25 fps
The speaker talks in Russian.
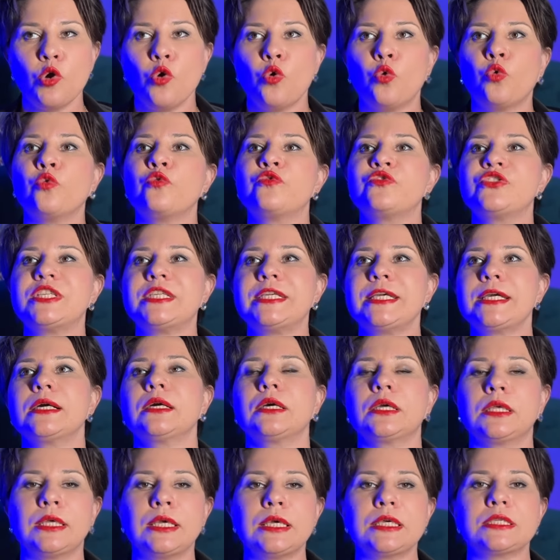у всех
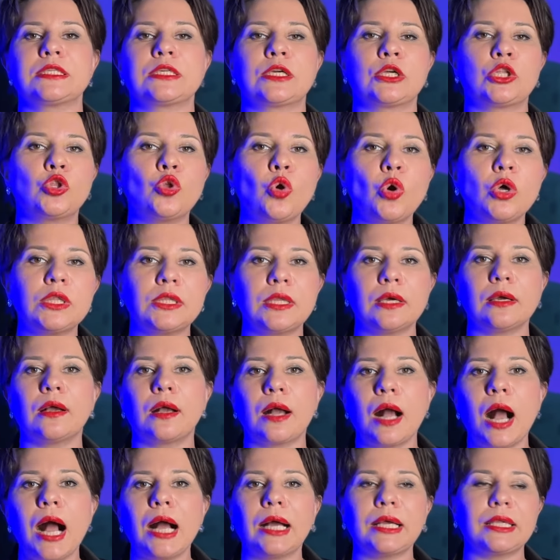есть кто-то,
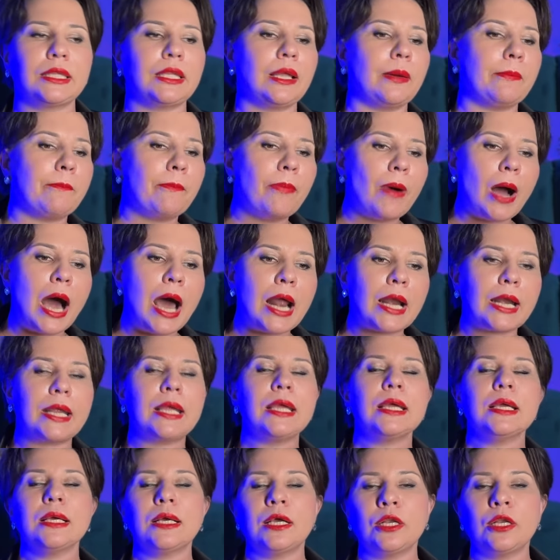как-то, пары,